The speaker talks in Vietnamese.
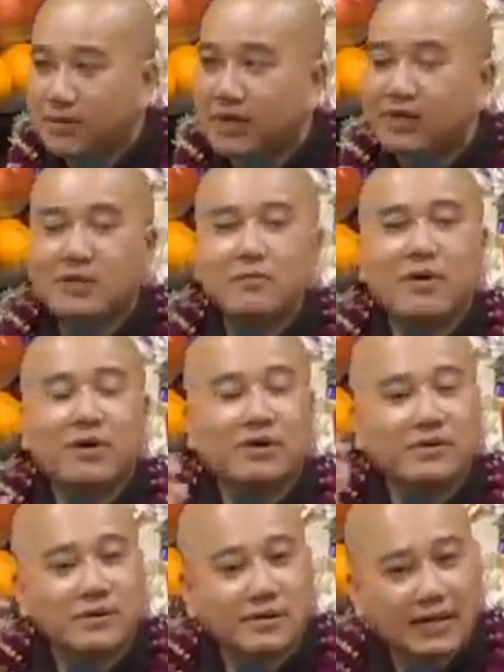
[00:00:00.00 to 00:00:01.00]
để cho mọi
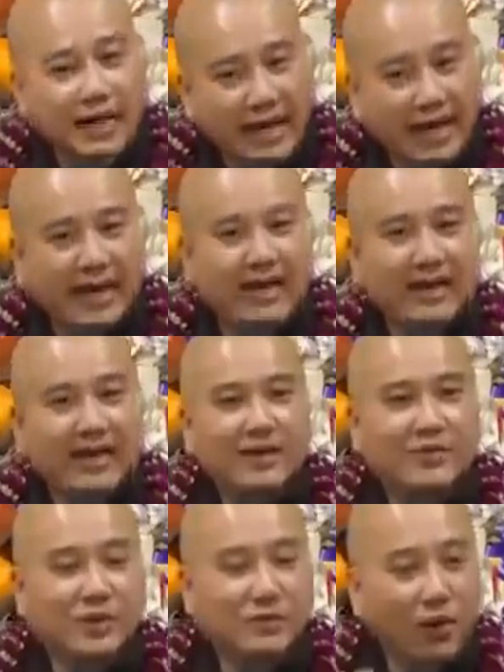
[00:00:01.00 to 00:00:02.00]
người nghe
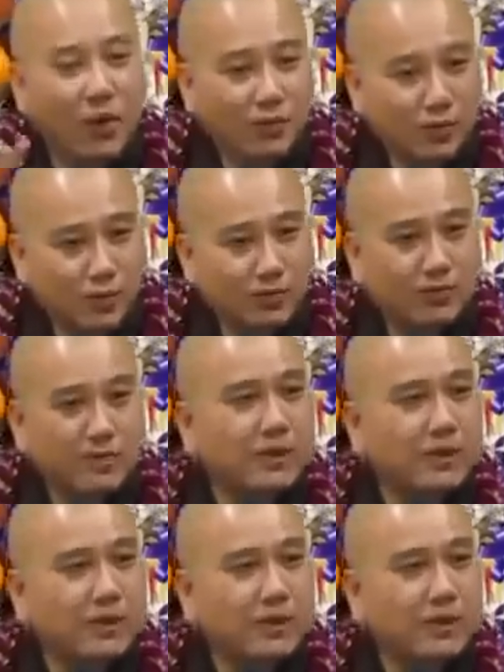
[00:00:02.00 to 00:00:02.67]
rồi bổ túc,